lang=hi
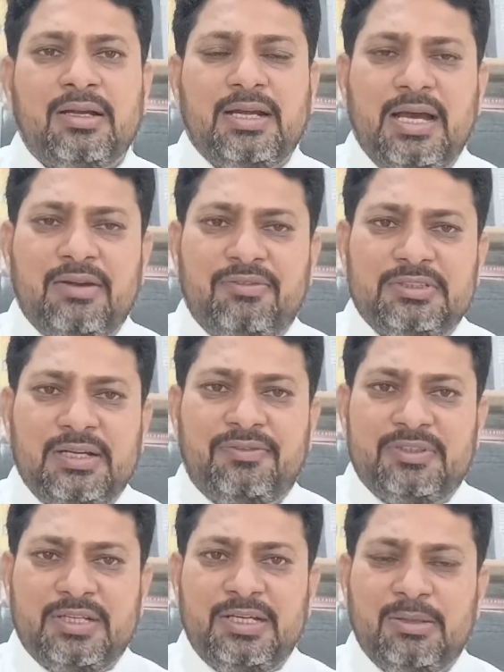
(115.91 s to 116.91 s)
गैर वज़ा
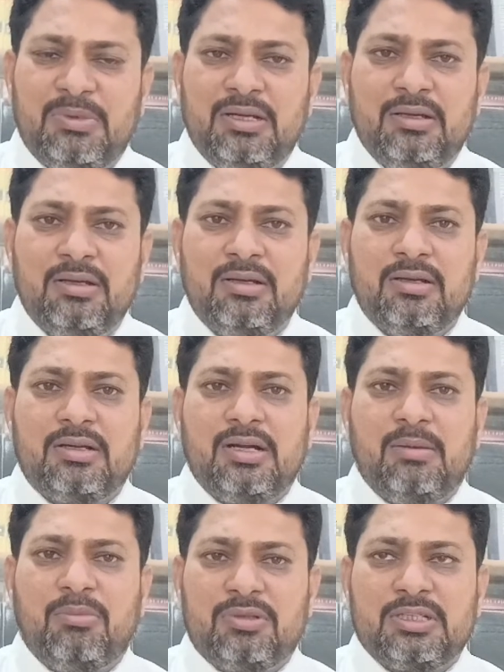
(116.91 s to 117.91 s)
फितरी अमल
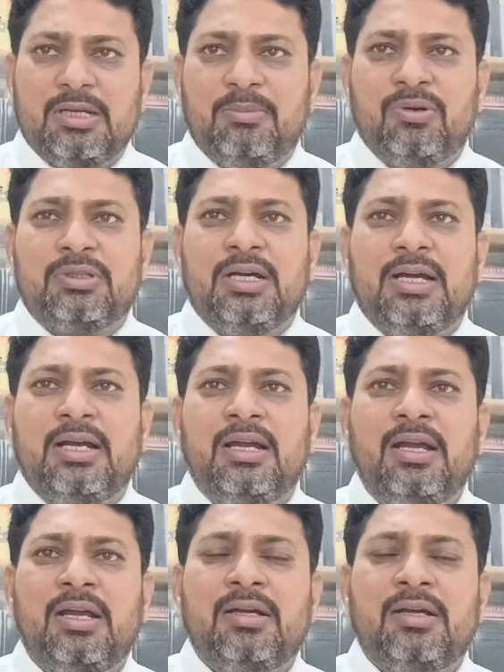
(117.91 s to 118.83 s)
का मरतकब होता है